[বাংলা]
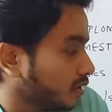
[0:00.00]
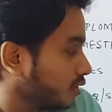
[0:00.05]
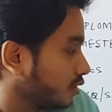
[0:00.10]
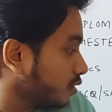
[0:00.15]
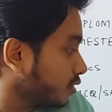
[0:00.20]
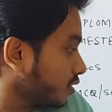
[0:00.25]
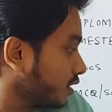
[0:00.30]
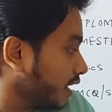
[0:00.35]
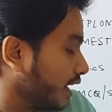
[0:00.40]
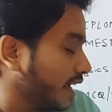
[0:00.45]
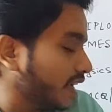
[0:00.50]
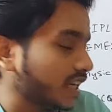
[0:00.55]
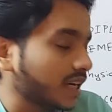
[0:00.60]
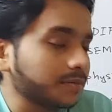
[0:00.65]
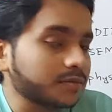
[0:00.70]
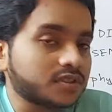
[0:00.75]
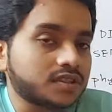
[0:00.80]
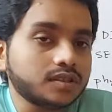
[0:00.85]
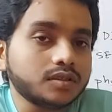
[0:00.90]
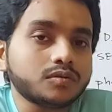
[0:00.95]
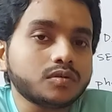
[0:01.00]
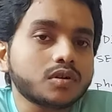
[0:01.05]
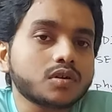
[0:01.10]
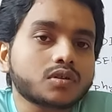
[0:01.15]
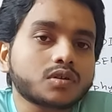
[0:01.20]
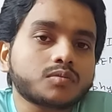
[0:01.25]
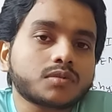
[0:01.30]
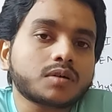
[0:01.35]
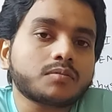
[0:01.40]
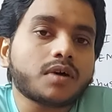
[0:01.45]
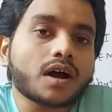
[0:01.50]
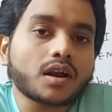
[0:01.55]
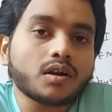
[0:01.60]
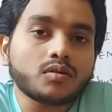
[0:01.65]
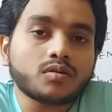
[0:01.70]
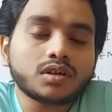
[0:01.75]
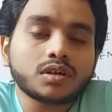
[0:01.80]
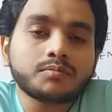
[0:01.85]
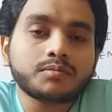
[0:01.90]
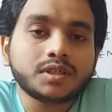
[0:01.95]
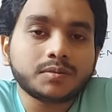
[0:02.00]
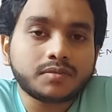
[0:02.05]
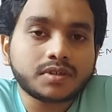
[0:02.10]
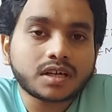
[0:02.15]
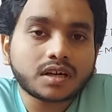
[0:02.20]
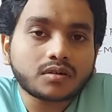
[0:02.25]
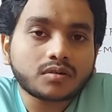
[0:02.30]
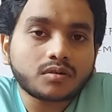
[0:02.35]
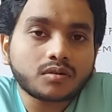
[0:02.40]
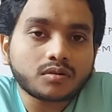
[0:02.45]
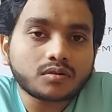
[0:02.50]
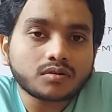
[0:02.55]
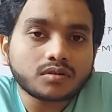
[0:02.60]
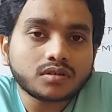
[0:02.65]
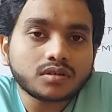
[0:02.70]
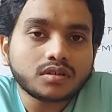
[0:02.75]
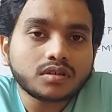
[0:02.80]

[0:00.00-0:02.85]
তো এই এমসিকিউগুলো তোমরা ভালো করে প্রিপেয়ার করো